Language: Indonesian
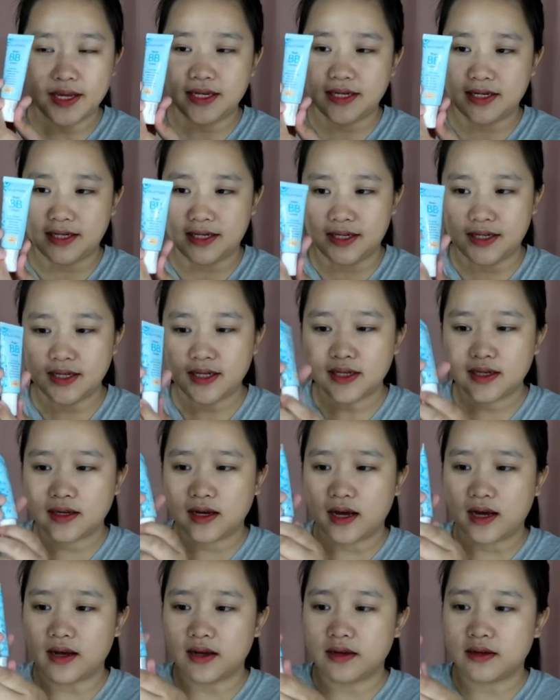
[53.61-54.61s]
ini,
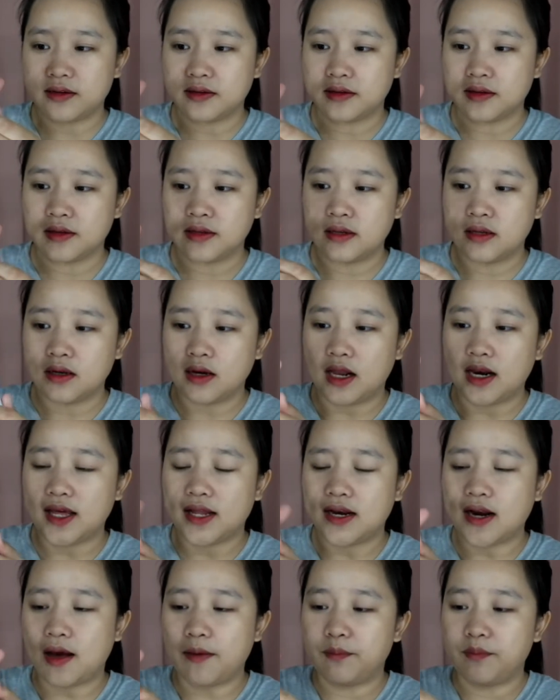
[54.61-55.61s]

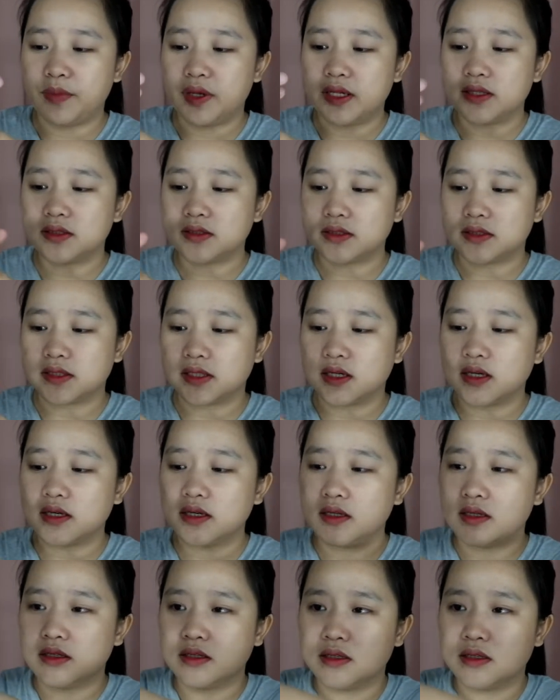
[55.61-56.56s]
kalian ambil sedikit